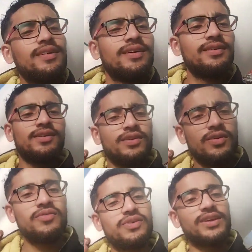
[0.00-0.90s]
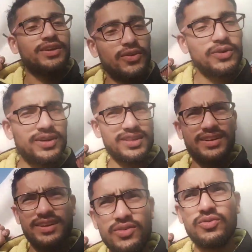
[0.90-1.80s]
फ़कीरों की तरह हूँ अब
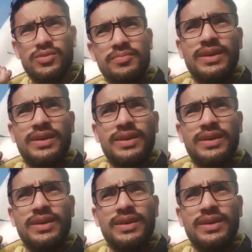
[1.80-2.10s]
मैं चला